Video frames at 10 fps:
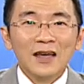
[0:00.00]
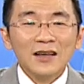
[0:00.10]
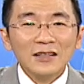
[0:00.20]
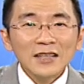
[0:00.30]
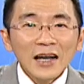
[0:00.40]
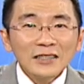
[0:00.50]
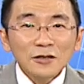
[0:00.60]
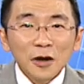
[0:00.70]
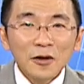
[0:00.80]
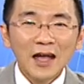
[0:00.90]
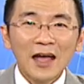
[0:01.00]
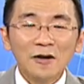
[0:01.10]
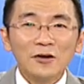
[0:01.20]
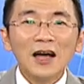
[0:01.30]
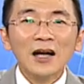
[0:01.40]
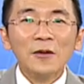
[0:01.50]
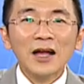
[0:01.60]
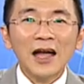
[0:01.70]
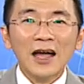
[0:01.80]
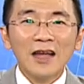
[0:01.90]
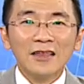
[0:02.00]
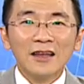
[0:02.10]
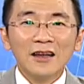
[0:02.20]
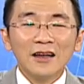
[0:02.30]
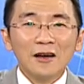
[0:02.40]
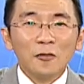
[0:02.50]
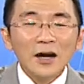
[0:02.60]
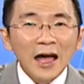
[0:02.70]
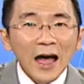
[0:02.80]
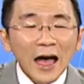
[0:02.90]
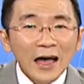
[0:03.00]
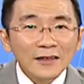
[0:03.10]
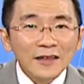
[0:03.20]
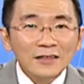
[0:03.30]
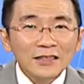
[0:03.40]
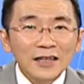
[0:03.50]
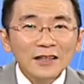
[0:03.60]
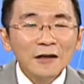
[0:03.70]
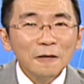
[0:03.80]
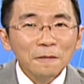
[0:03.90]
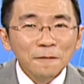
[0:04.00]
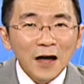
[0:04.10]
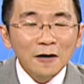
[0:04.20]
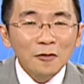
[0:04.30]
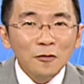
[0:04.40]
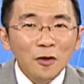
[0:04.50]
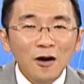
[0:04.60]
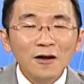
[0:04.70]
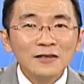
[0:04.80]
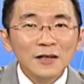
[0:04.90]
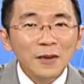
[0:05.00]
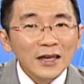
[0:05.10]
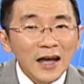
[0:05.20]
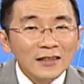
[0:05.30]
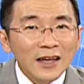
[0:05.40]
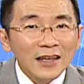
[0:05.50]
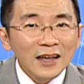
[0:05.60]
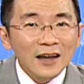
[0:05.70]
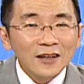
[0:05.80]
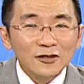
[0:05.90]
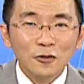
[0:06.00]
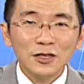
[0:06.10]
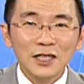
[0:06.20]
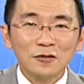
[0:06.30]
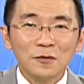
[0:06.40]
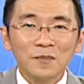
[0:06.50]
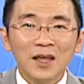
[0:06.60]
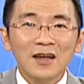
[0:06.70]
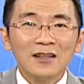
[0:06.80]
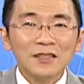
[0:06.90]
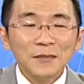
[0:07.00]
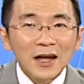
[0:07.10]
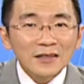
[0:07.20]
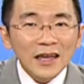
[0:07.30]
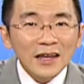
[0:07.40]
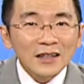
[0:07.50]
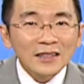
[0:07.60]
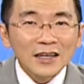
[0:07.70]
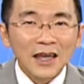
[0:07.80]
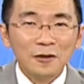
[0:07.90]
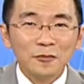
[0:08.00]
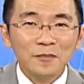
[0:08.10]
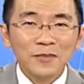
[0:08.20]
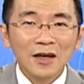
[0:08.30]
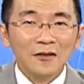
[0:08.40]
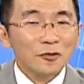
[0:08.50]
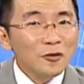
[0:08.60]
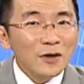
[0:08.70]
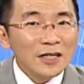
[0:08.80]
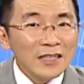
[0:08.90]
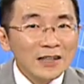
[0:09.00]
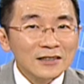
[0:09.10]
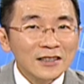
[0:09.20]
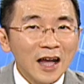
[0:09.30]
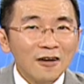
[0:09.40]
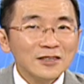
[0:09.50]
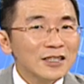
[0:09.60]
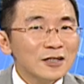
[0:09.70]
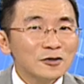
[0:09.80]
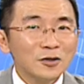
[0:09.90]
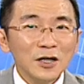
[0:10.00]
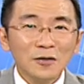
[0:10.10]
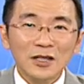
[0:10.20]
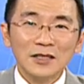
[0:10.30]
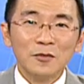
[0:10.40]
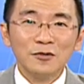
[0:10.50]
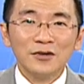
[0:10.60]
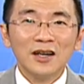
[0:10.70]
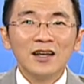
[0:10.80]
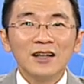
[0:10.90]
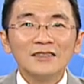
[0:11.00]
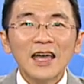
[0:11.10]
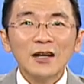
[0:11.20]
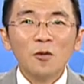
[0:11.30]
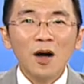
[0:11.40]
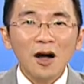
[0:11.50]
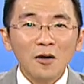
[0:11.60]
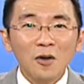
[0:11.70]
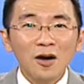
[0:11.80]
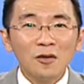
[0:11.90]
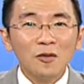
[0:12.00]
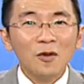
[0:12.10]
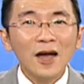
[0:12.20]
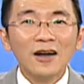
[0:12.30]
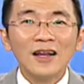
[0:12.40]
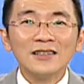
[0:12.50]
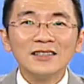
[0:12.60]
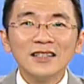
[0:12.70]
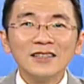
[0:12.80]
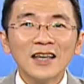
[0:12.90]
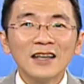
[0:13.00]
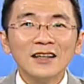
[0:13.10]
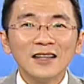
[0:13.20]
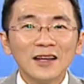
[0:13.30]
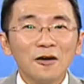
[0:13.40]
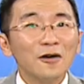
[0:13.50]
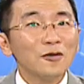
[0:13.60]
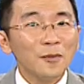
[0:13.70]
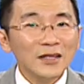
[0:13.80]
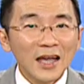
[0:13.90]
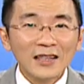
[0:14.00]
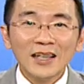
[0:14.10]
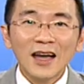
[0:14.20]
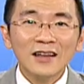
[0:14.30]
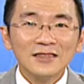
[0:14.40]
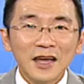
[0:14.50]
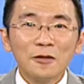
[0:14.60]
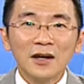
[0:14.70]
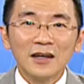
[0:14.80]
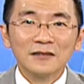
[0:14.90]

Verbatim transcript: 下个阶段回来，我让各位看看，我呢还曾经放空过什么样的一个投机股，什么样的一个地雷股。如果你想知道，请你锁定我的节目，在广告过后，我还有更精彩的内容。我们等一下再回来。